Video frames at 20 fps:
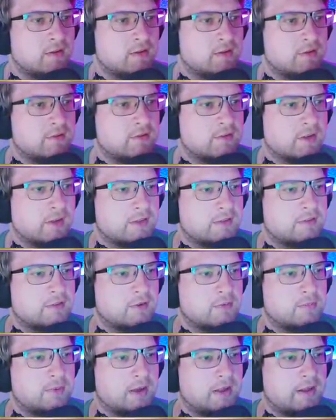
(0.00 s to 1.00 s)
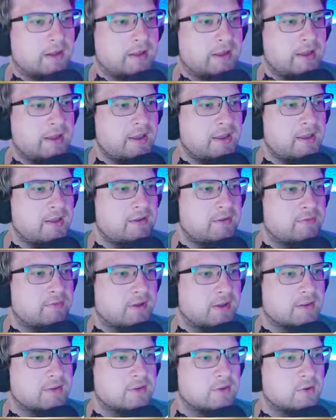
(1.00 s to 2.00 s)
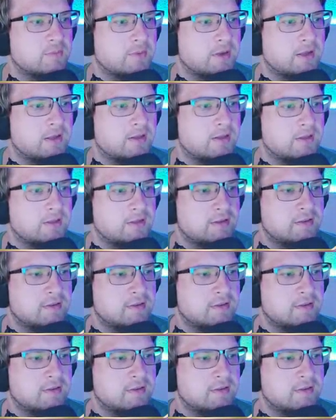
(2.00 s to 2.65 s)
Jetzt reicht's doch mal. Ey, warte doch mal!